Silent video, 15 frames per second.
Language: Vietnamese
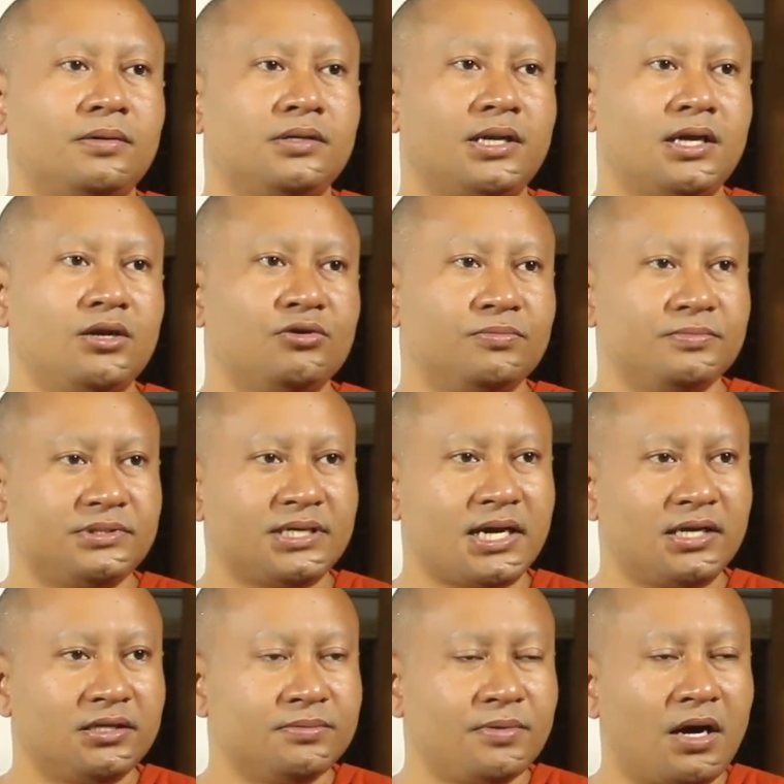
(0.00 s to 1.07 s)
nè lụng cha
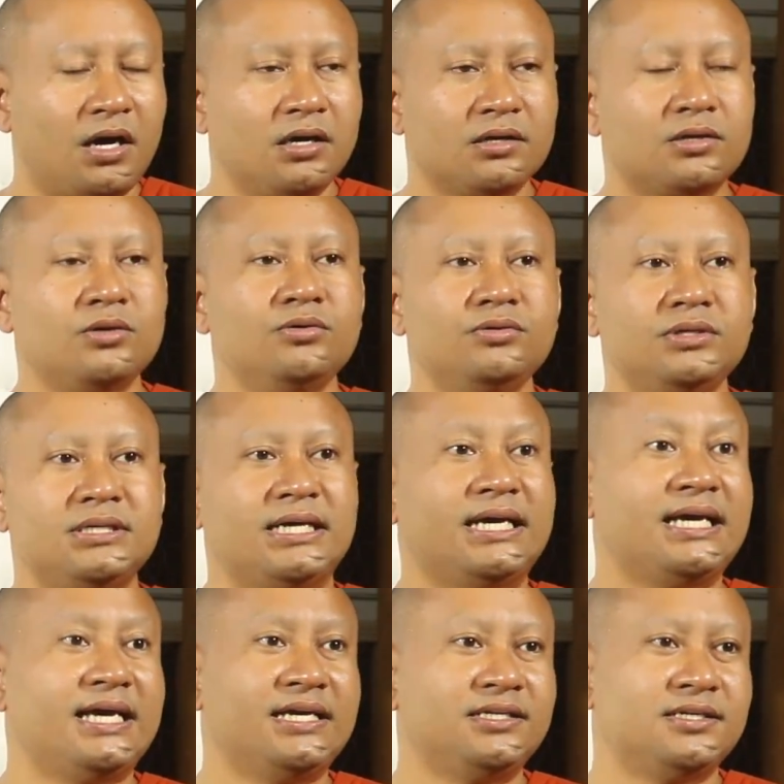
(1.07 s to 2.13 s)
rồi bọn cừu rồi
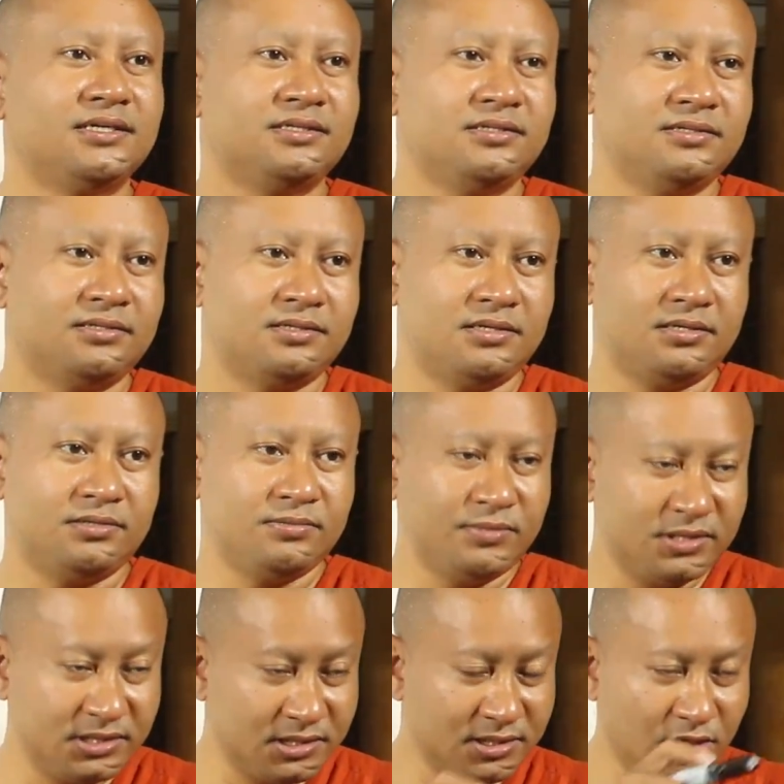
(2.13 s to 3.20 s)
ấy chứ mà
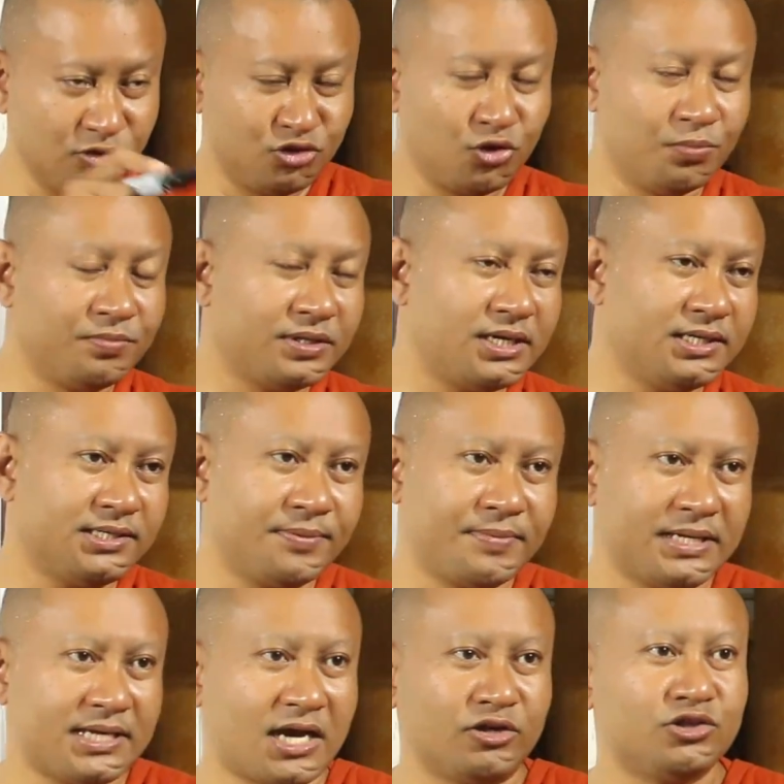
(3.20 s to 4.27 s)
dương nâu chung này trong
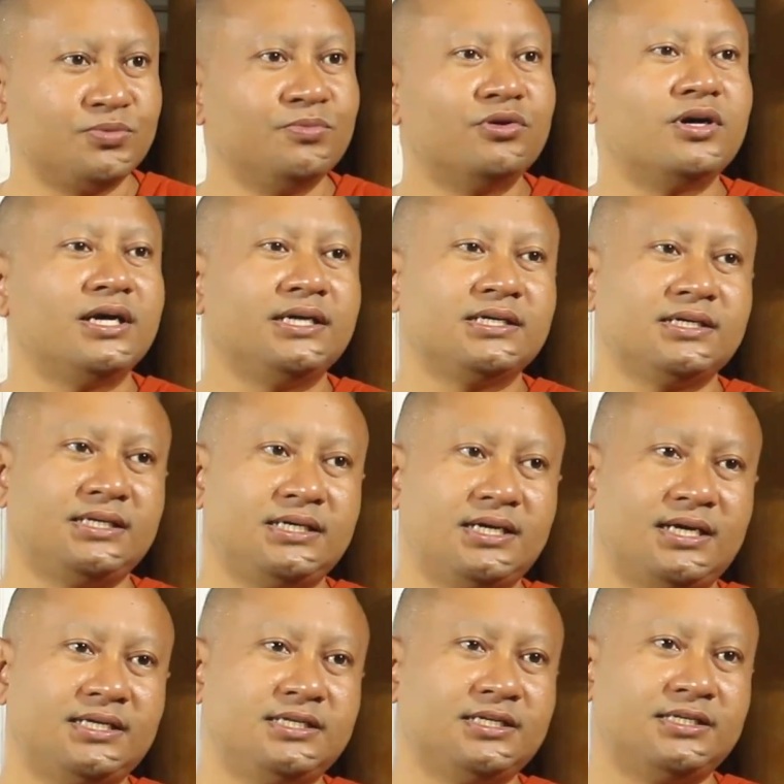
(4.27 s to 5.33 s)
bạch hao mò ấy cái này
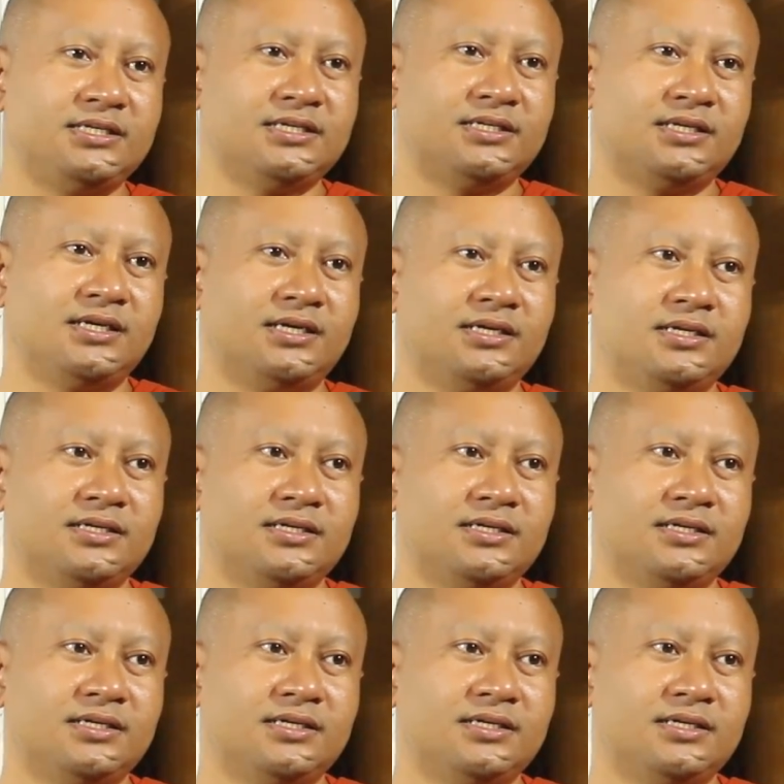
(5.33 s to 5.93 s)
ấy là tiền đó